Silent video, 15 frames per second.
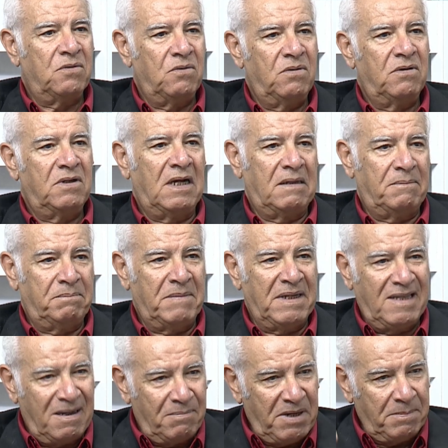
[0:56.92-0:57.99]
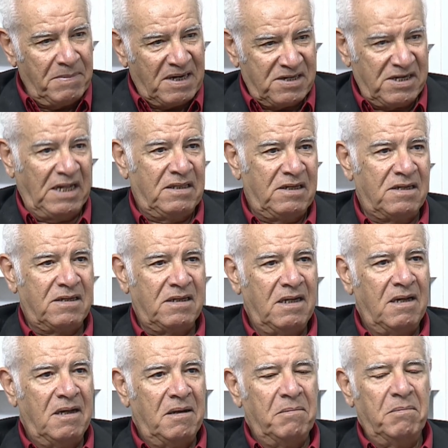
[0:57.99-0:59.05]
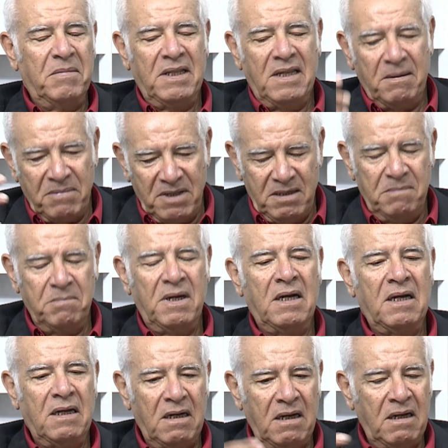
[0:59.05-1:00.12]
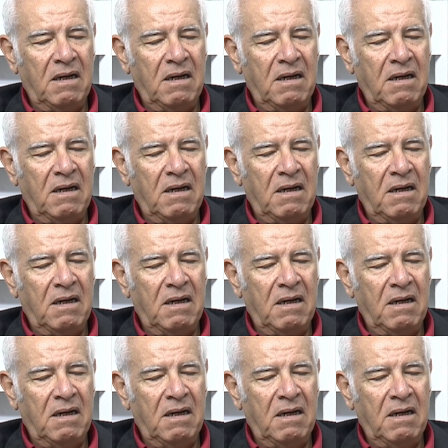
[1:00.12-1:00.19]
نقولوا ما دامني ما رجعتش ما دام ديما